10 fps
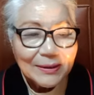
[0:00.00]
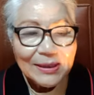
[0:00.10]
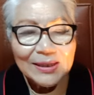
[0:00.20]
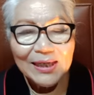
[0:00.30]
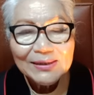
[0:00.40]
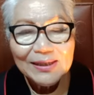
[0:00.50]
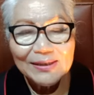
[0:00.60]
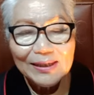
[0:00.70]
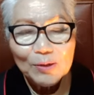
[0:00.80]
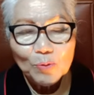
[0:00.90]
인간
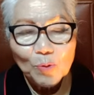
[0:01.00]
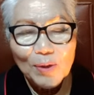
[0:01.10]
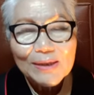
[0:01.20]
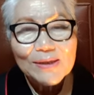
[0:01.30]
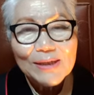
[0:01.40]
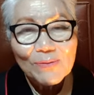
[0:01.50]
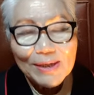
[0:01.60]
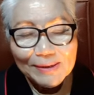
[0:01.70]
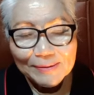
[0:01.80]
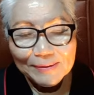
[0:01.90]
세상에도 똑같은
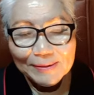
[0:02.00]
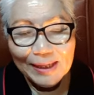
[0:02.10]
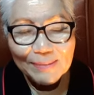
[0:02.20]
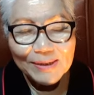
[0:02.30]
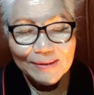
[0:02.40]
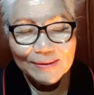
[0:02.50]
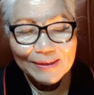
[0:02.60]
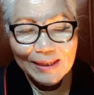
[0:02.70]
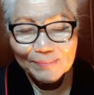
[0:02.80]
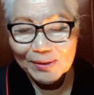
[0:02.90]
상황에서 감사하는
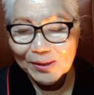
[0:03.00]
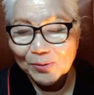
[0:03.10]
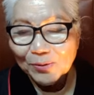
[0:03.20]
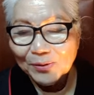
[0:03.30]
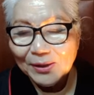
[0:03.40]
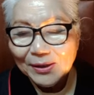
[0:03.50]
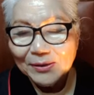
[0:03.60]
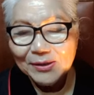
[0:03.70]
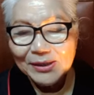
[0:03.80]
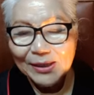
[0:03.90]
사람이 있고
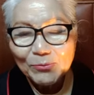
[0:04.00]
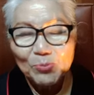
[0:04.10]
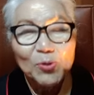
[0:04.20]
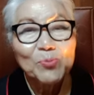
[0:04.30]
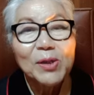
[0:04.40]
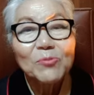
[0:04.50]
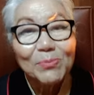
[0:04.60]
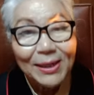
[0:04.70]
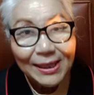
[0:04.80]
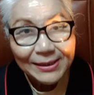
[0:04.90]
어떤 사람을
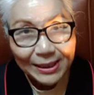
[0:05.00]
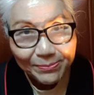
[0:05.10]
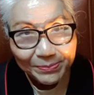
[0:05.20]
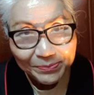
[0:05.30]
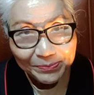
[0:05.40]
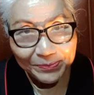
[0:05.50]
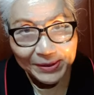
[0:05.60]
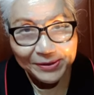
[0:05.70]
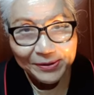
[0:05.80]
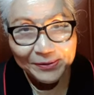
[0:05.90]
불평불만 한 사람이
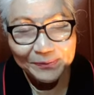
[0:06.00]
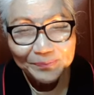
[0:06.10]
있어요.